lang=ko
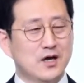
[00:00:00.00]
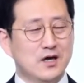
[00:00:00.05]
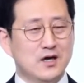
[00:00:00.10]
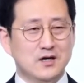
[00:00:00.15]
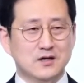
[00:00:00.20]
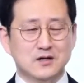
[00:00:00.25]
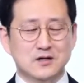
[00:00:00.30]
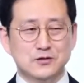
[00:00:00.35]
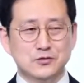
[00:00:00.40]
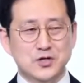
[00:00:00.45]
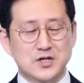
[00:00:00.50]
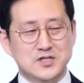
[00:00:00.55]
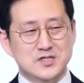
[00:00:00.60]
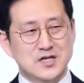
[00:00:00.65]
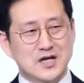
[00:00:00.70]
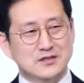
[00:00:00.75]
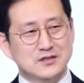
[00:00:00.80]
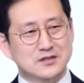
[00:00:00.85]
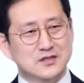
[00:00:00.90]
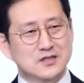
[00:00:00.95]

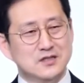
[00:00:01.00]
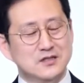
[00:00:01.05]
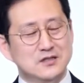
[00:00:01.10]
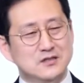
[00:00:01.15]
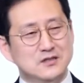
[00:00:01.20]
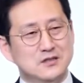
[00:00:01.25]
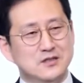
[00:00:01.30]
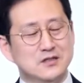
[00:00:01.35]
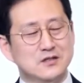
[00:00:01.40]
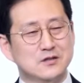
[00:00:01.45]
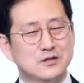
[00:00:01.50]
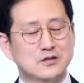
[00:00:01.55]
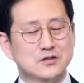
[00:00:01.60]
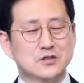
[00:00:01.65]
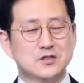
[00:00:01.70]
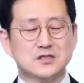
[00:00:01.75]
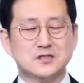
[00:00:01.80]
해결되지 않은 일들이